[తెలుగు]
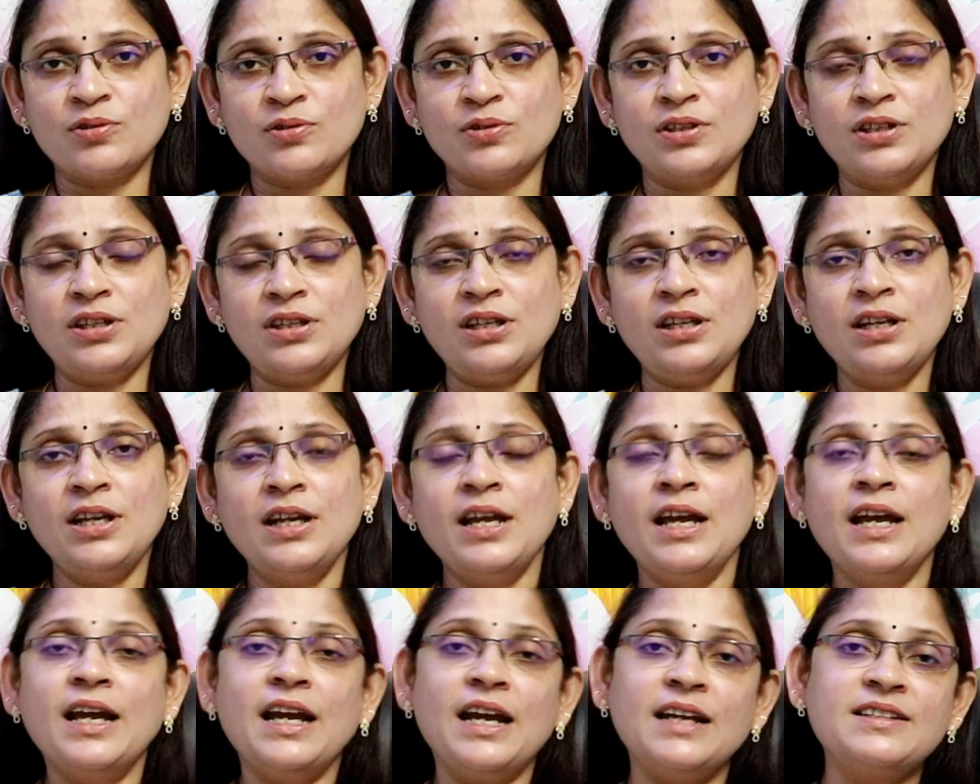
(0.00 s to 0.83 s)
ఉంటుంది
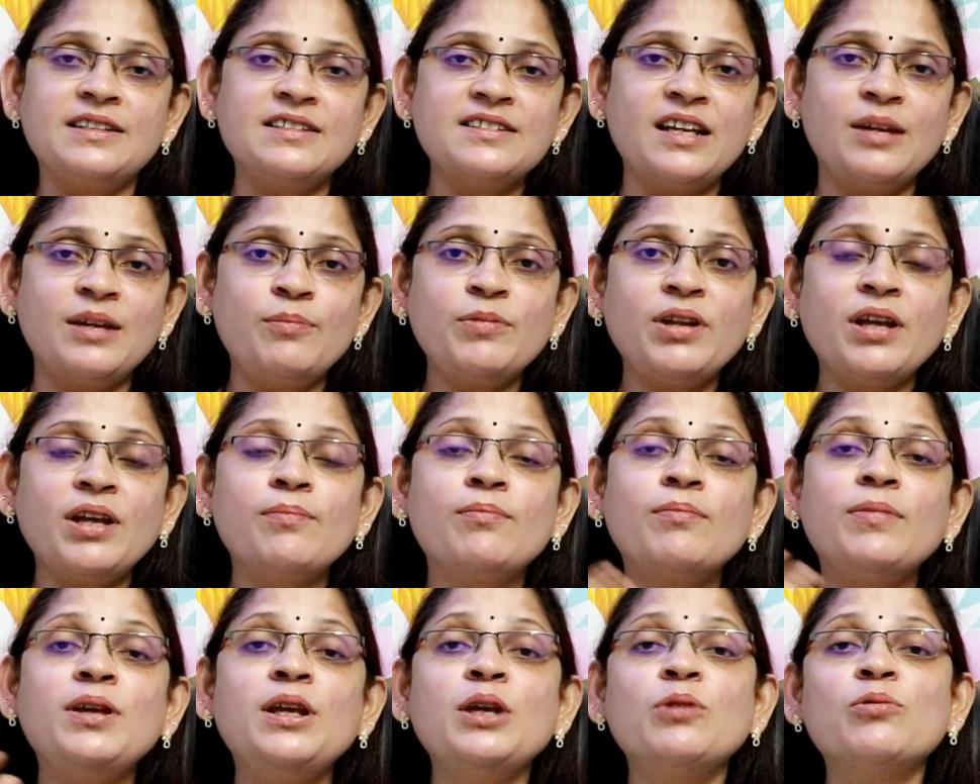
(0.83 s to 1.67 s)
అట్ ద సేమ్
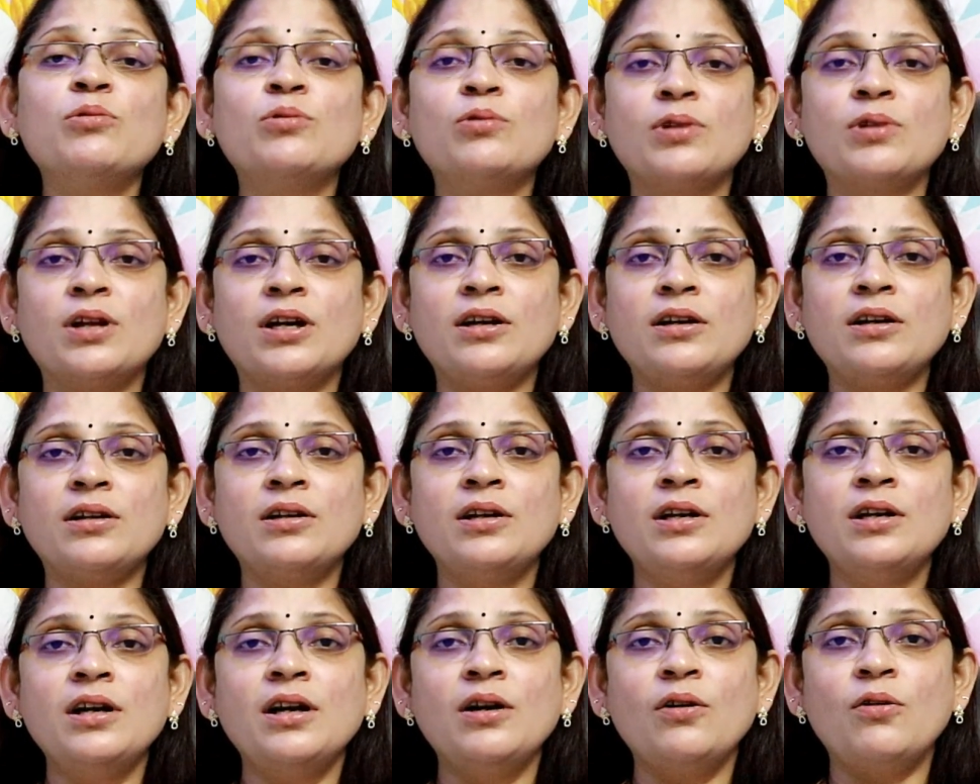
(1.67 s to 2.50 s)
టైం మీకు కూడా
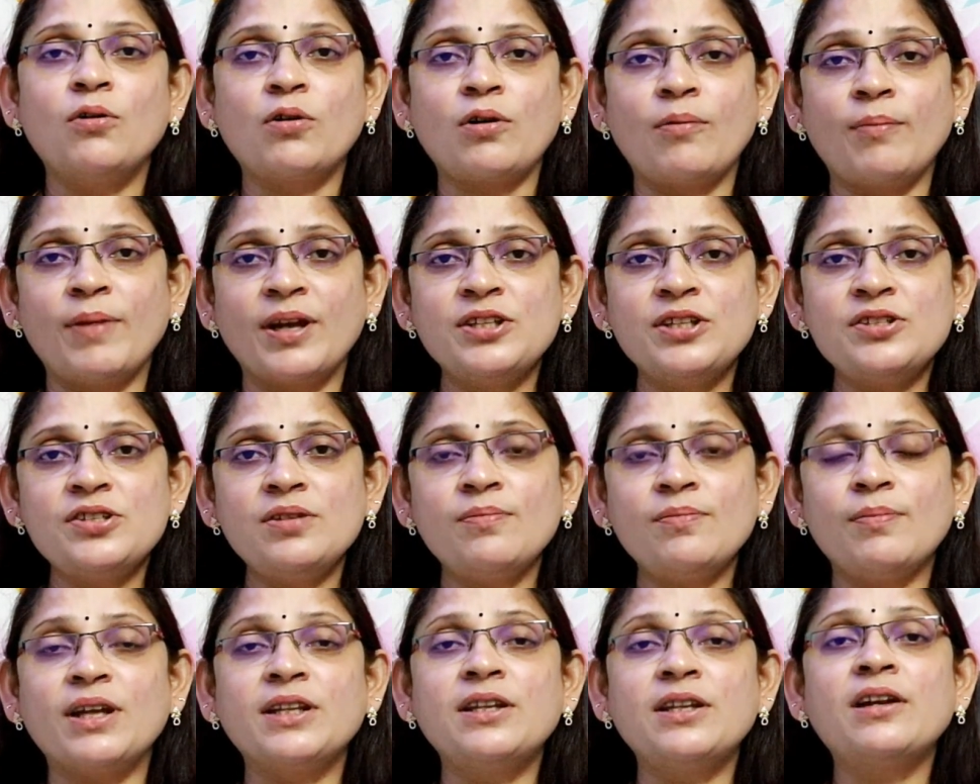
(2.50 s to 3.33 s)
ఒక మంచి
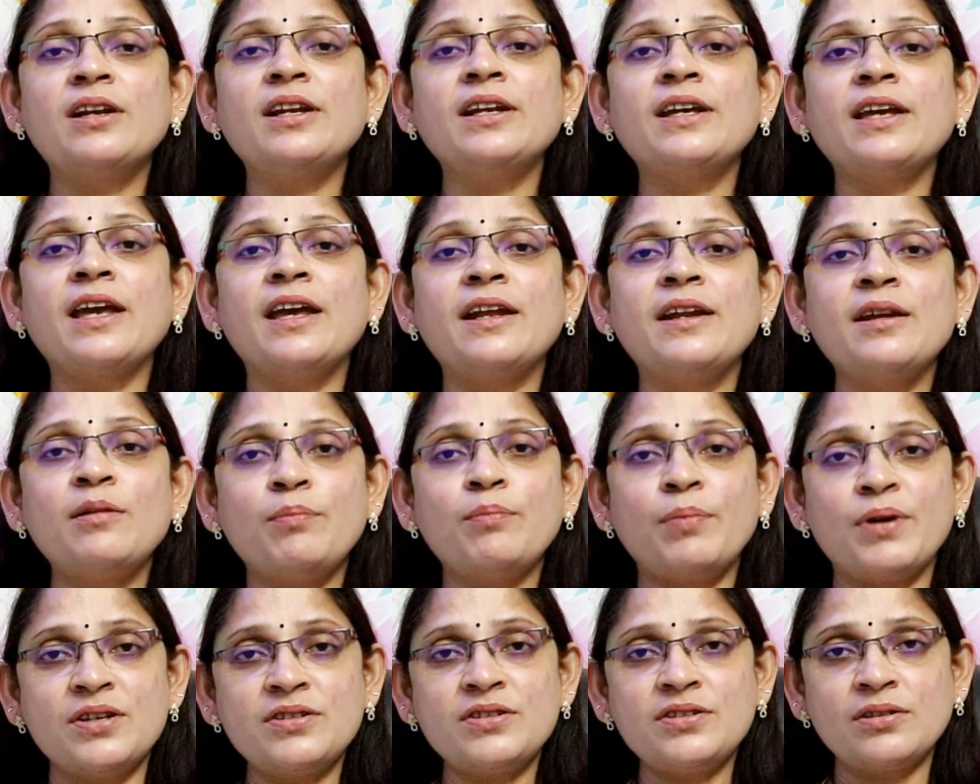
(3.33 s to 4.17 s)
మదర్లీ
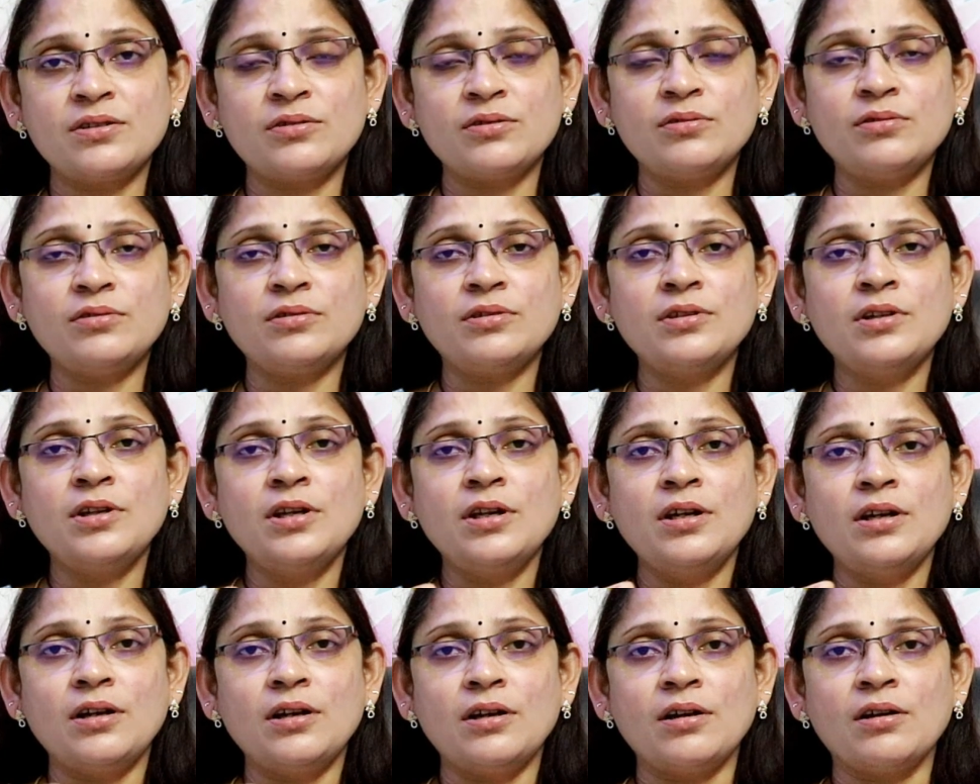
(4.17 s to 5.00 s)
కేరింగ్ పర్సన్
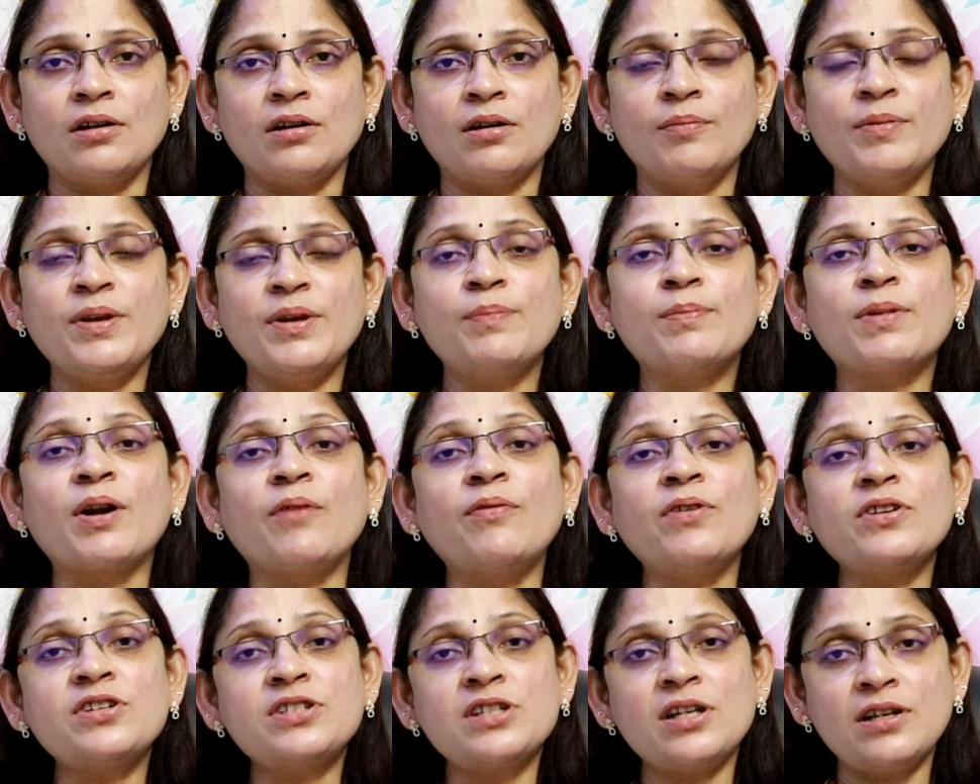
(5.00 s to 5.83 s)
మీ
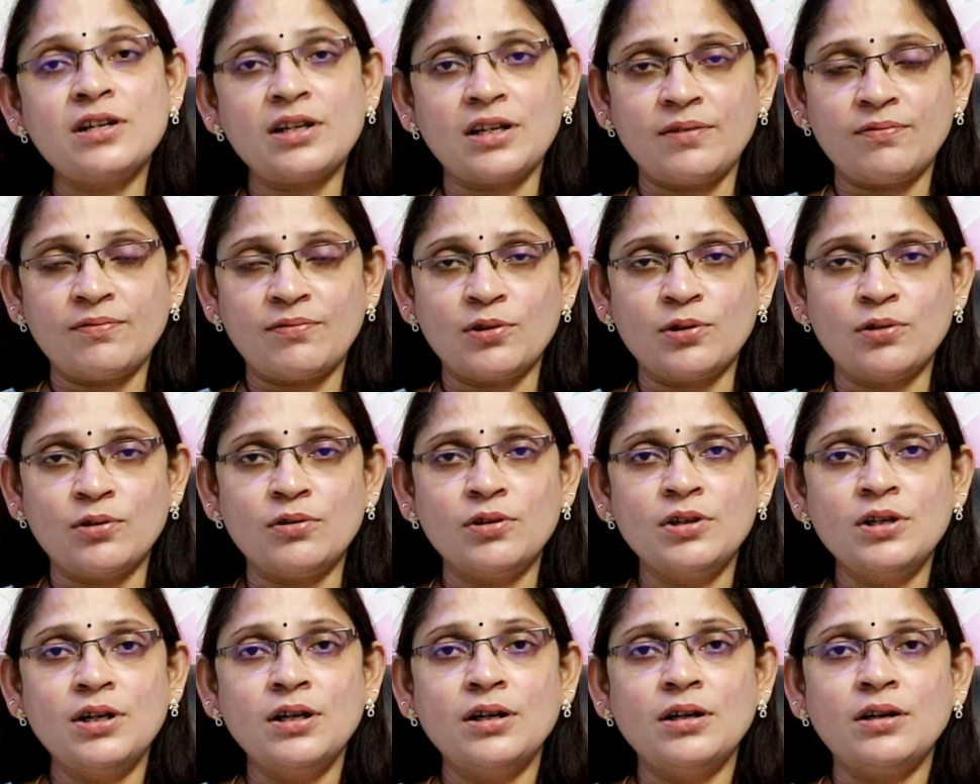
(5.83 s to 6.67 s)
ప్రొఫెషనల్ లైఫ్లో
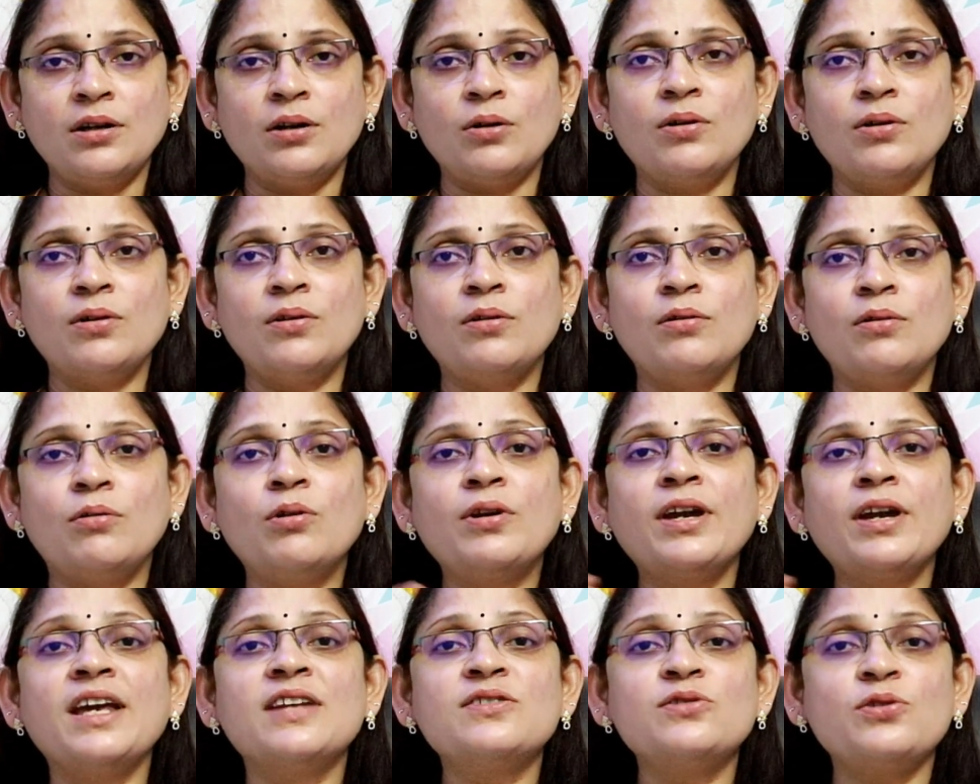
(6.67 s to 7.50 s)

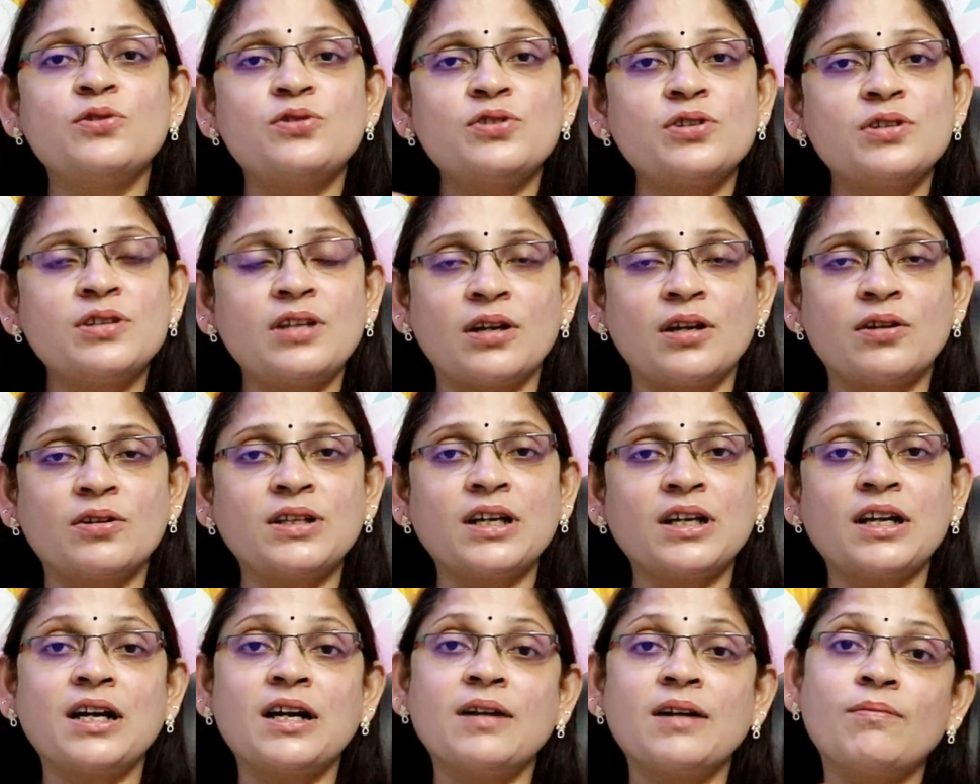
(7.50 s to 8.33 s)
ఒక ఏజ్ వచ్చిన తర్వాత